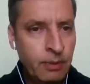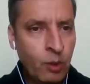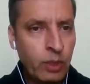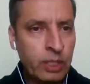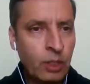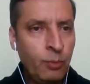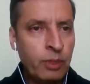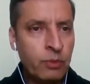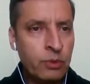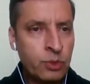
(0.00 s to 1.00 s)
Silvia
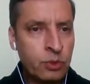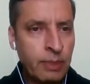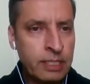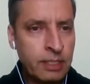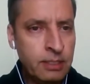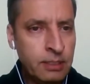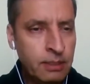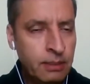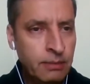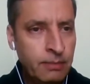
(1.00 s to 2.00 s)
Guadalupe Bustos Vázquez.